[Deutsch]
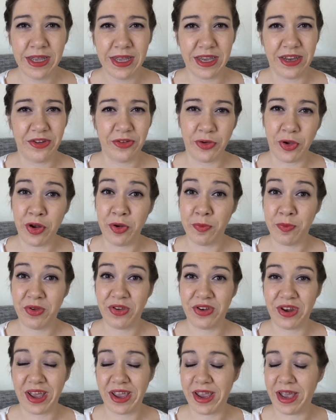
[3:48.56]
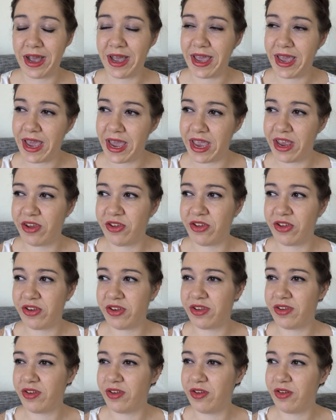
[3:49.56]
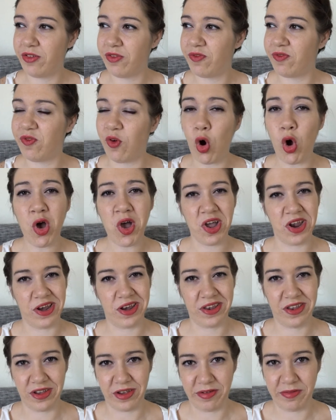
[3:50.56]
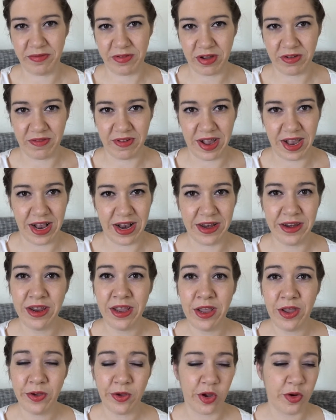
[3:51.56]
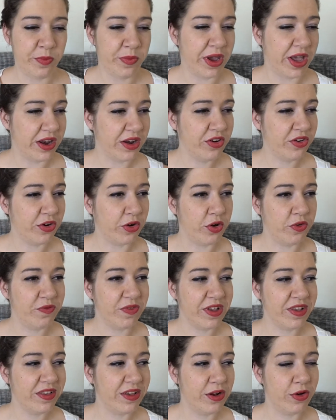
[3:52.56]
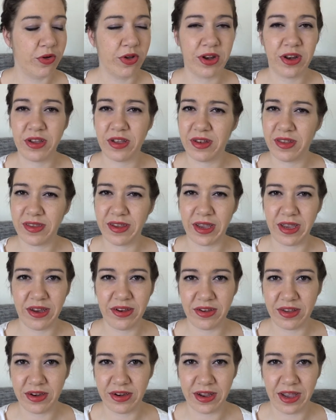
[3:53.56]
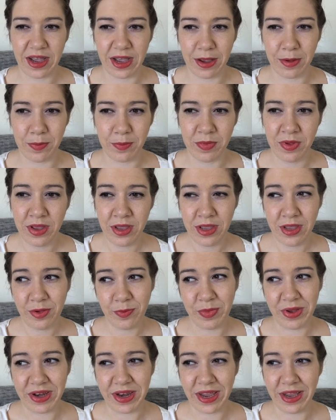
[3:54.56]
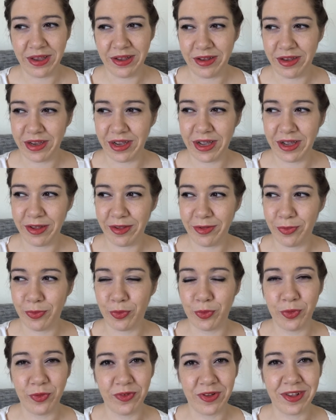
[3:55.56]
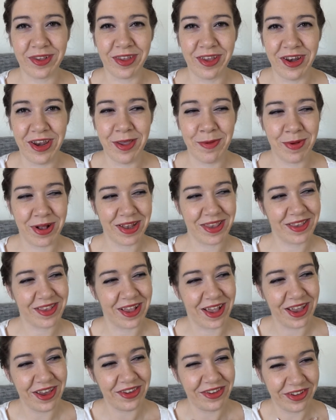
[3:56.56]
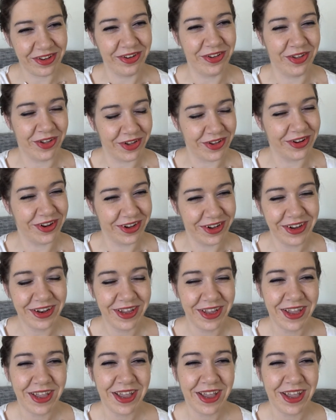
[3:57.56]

Ich könnte mich da ja echt Wochen drin verweilen, könnte mir anschauen, was die Leute gezeichnet haben. Wir denken, ja, so gut wirst du niemals zeichnen können.